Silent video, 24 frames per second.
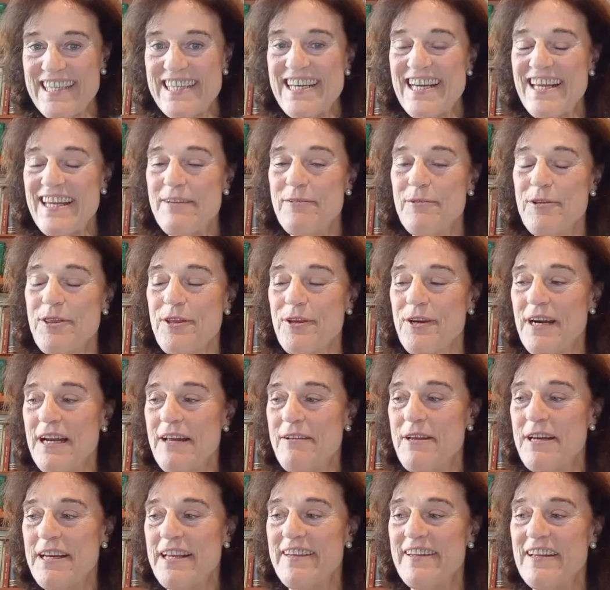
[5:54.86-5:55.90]
es la devoción a la
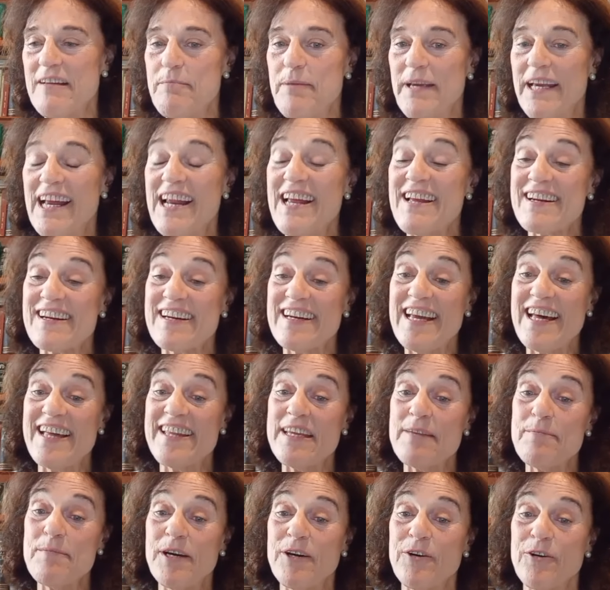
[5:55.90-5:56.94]
Virgen del Pilar?
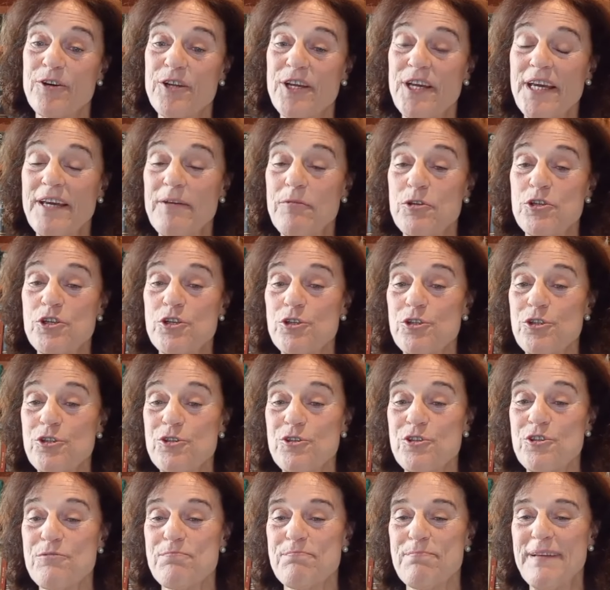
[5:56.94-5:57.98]
Nadie mejor que
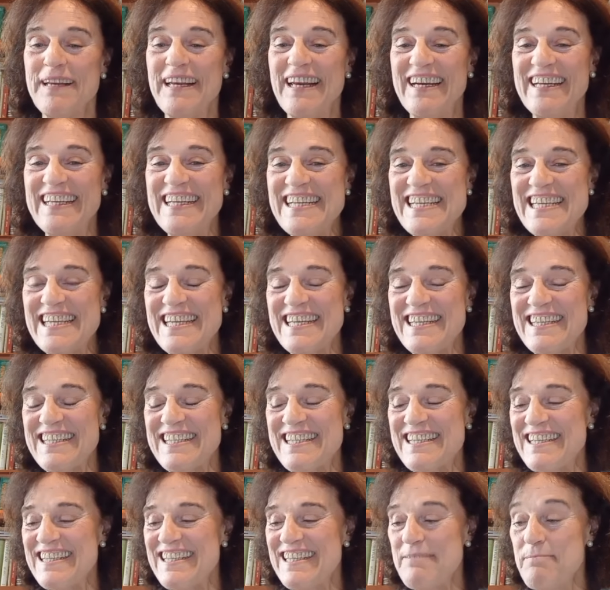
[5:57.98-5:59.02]
vosotros,
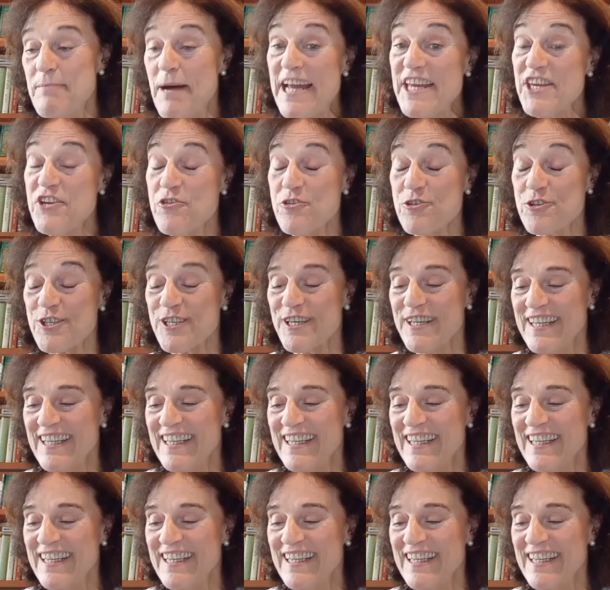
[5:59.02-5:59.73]
pilaristas y maños,